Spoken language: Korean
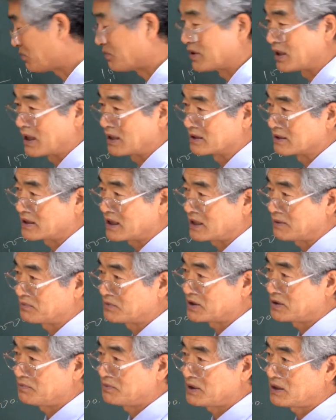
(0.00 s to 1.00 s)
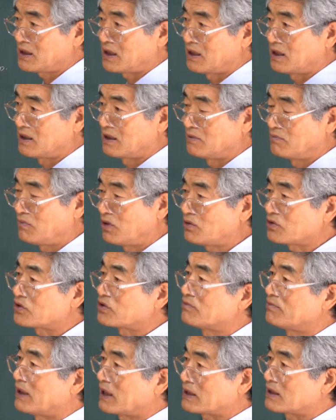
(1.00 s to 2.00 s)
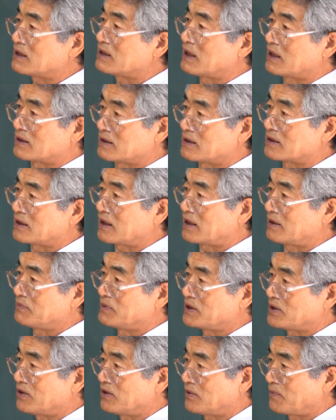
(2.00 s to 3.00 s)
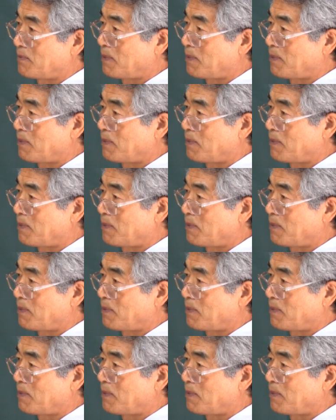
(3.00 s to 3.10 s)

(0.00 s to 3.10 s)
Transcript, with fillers: 뭐 하는 사람들입니까? 목숨 맡기지 않는 사람이죠.